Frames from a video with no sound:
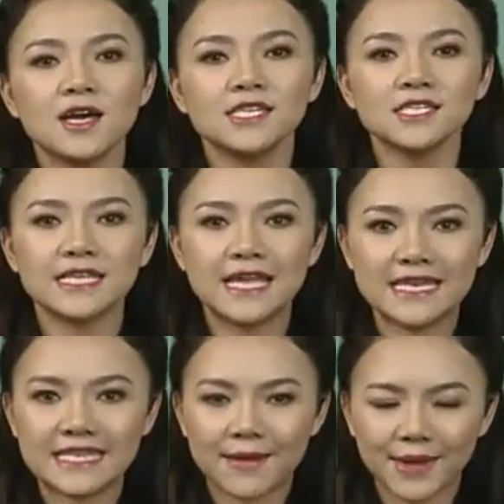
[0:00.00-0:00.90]
Trước tình
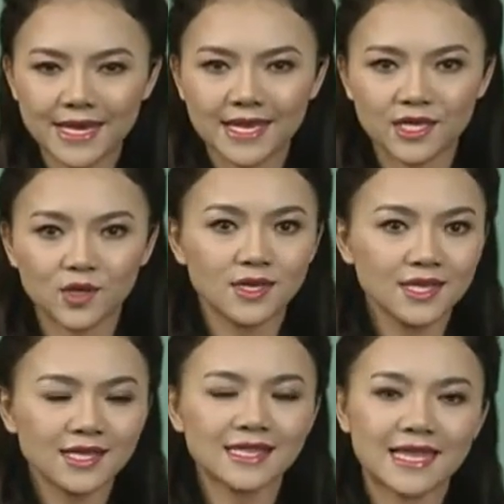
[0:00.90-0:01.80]
hình nhà máy điện duy
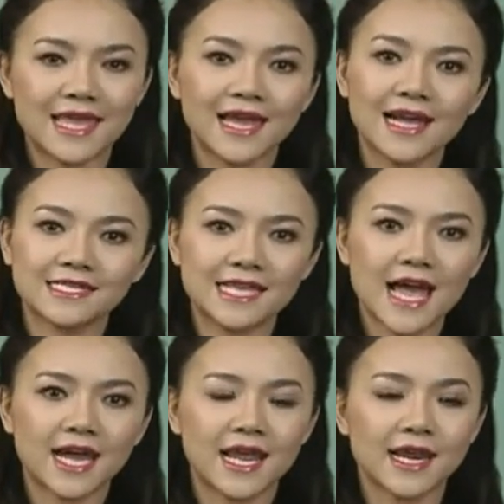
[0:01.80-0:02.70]
nhất tại giải
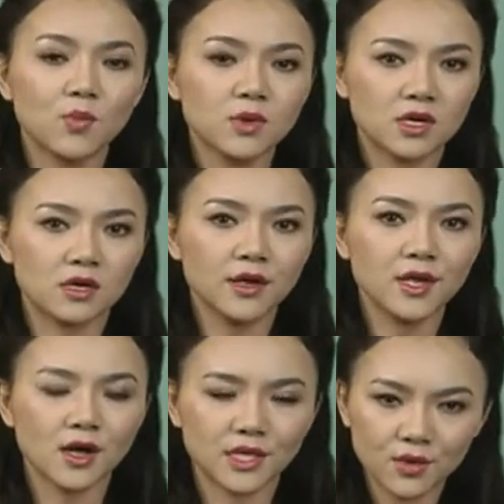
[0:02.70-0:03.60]
Gaza đã đóng cửa
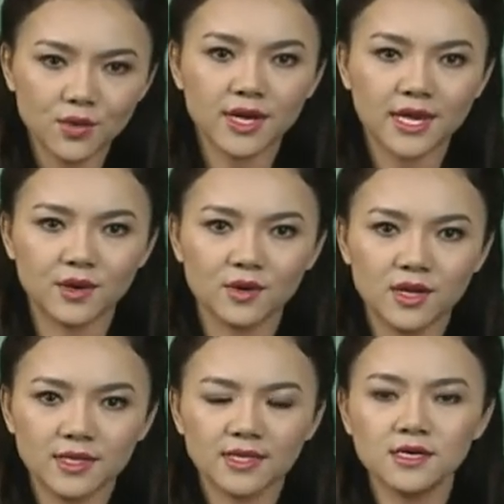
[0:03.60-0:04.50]
do thiếu nguyên liệu,
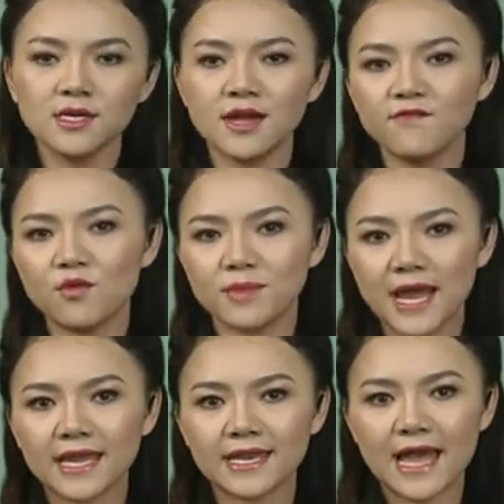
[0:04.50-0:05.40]
thì cư dân vùng
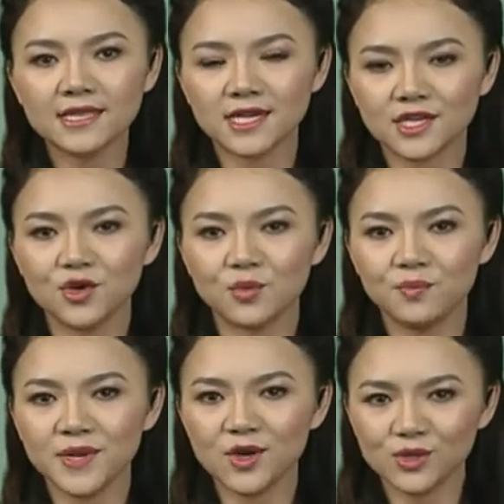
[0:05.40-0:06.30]
này đã tận dụng
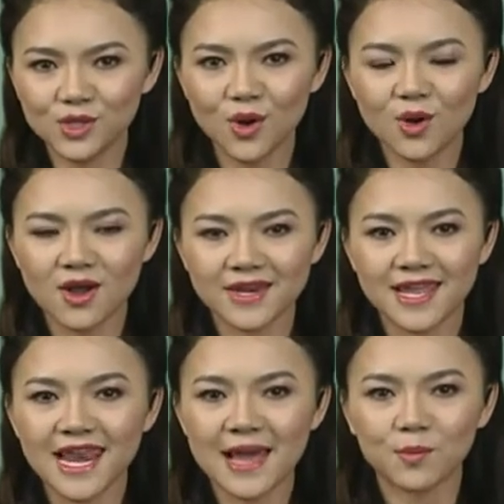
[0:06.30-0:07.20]
pin ô tô để
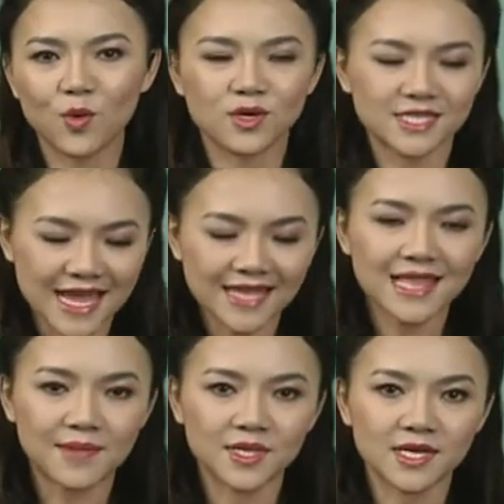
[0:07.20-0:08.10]
làm nguồn sáng
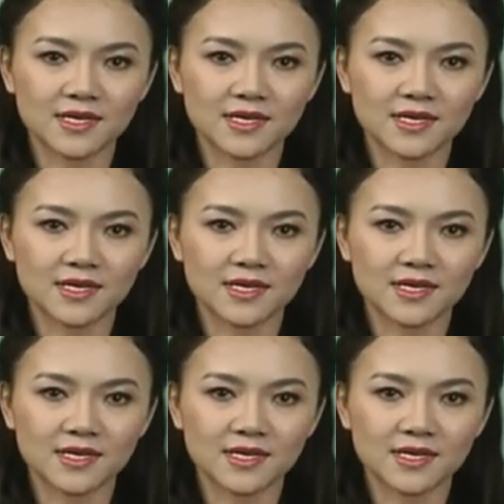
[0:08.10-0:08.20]
tạm thời.